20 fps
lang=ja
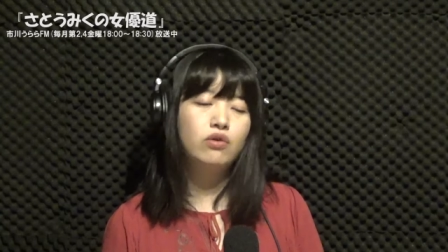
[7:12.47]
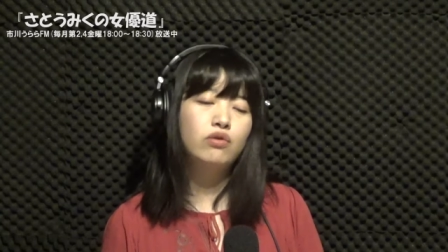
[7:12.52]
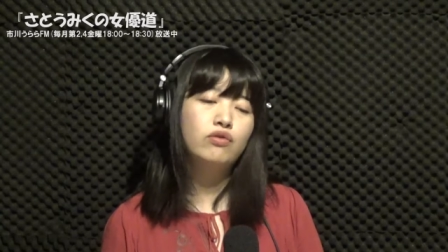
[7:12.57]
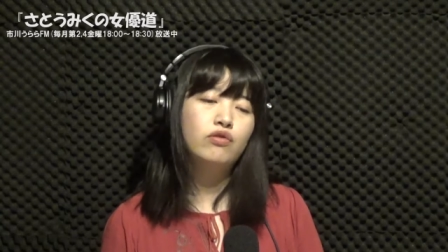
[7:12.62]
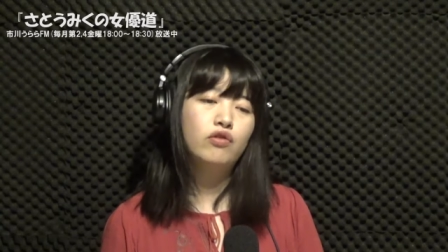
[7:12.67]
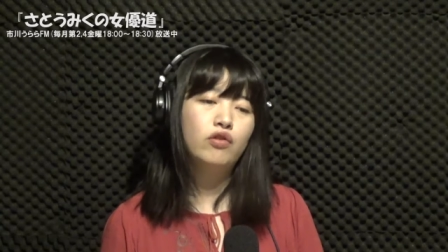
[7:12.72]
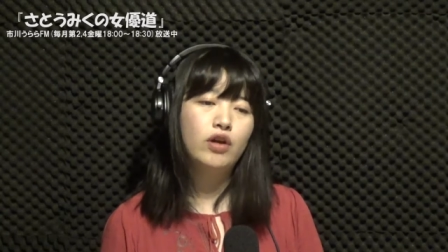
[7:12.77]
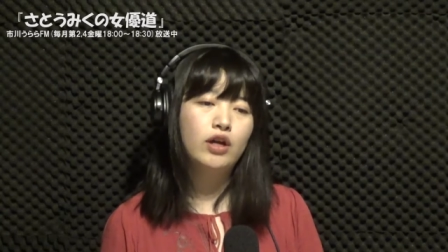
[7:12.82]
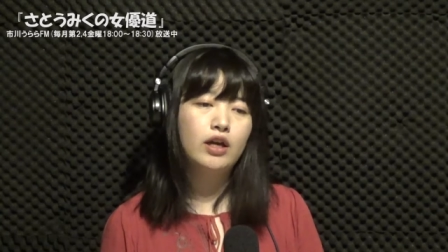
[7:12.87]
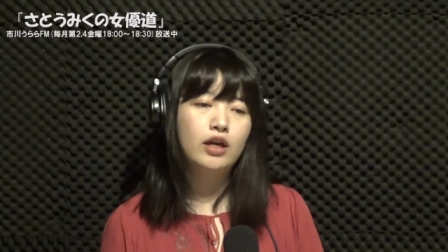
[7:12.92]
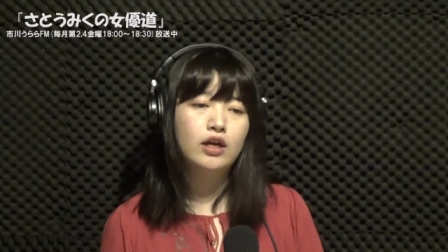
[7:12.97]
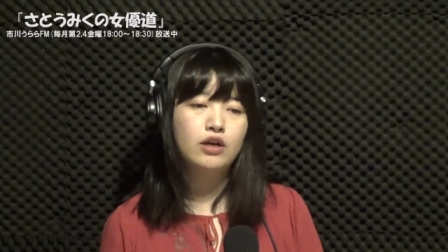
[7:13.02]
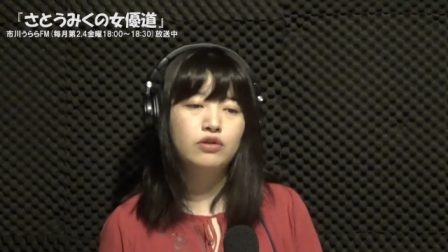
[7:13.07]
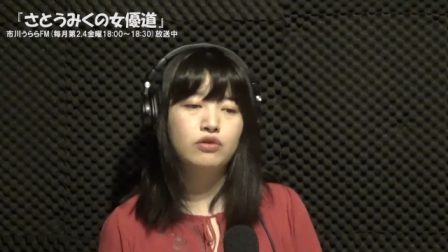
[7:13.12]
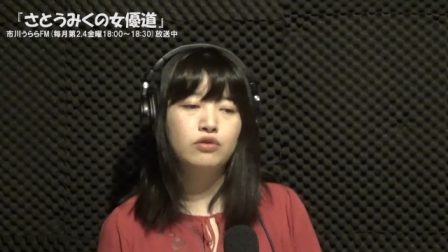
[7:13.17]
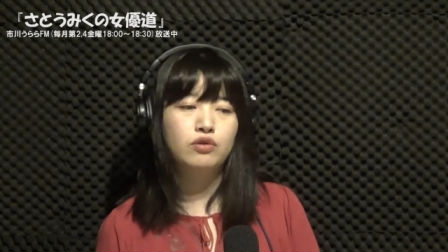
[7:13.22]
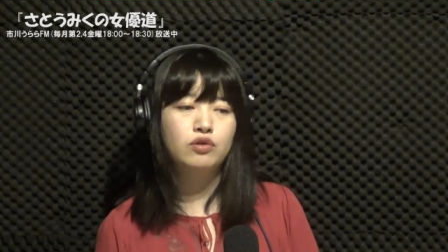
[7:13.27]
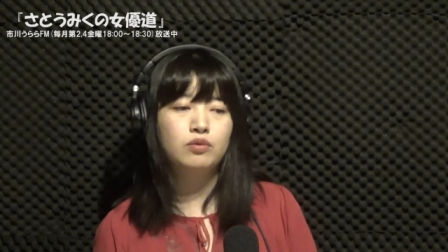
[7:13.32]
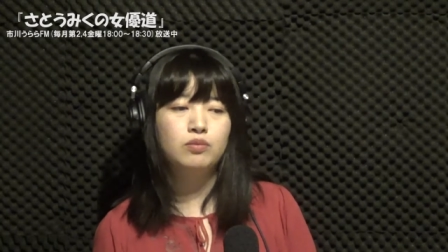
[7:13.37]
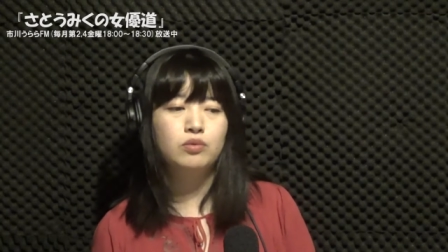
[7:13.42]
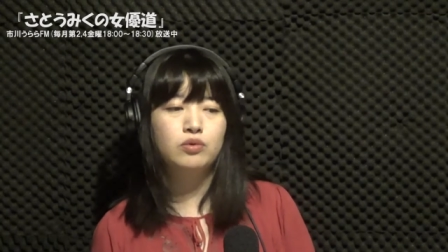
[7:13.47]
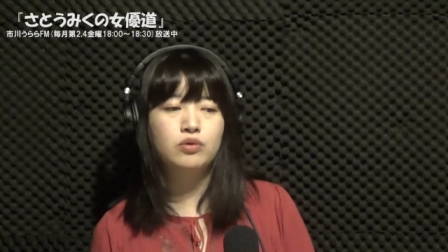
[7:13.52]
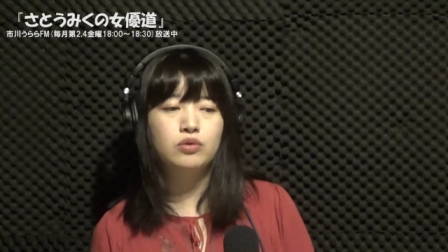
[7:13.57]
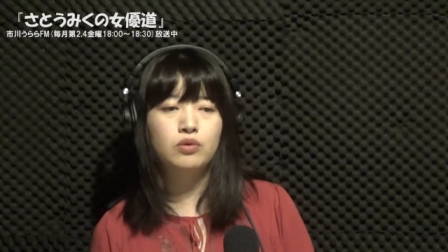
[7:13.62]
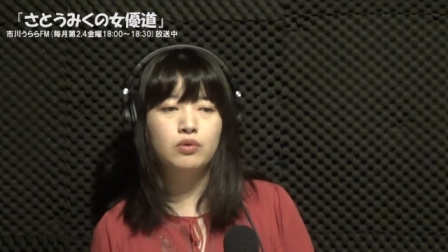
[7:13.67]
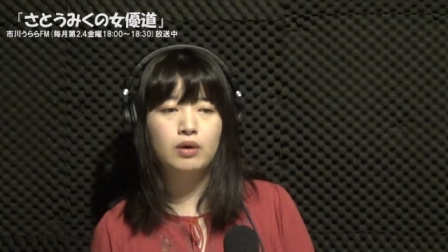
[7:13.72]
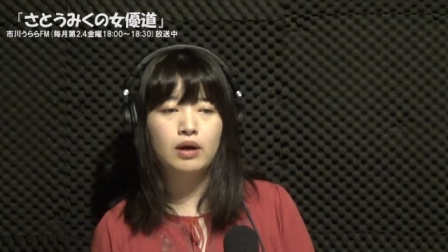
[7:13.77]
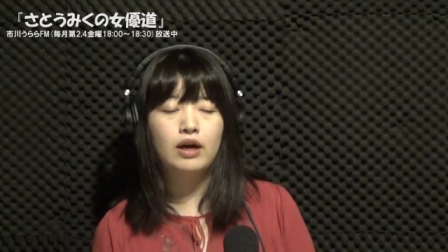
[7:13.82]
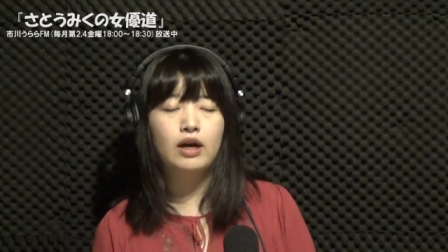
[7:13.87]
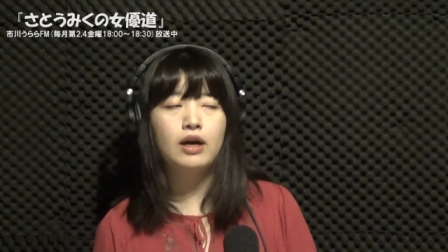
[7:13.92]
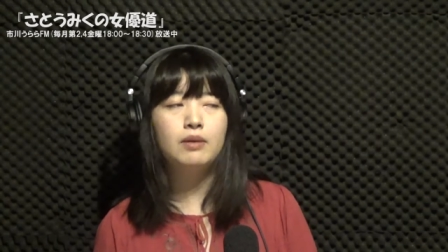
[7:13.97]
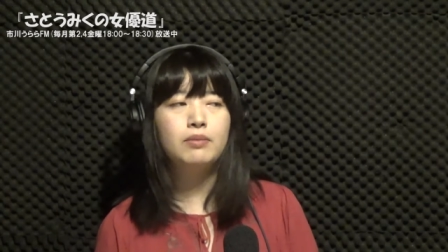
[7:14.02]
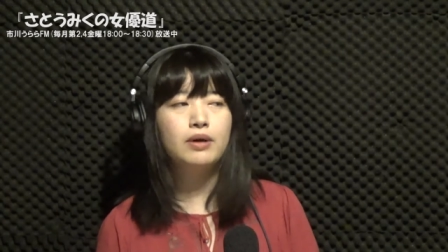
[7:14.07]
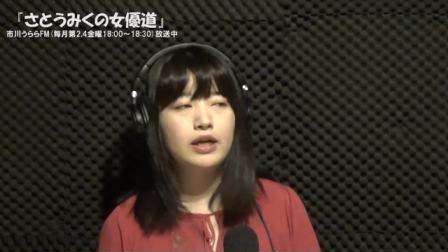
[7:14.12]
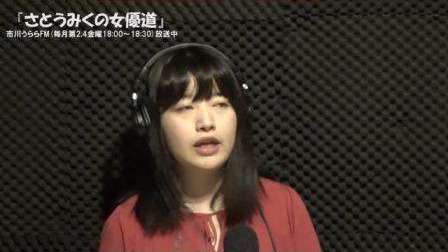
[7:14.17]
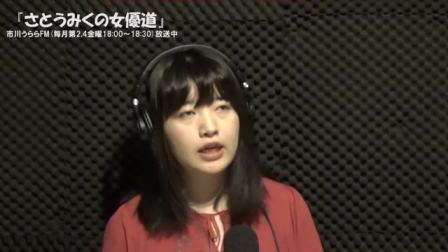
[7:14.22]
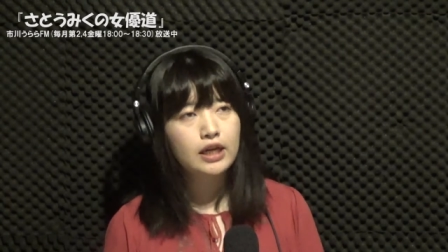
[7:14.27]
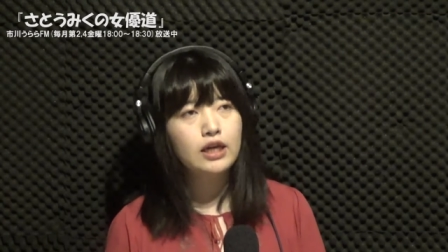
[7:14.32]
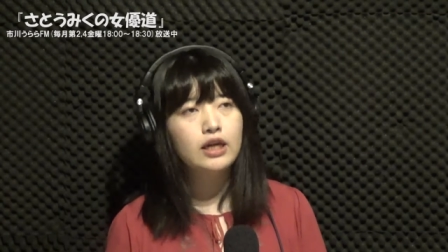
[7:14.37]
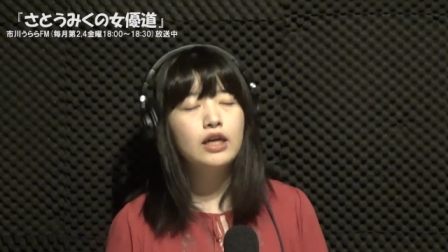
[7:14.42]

本の映画というものはあまり、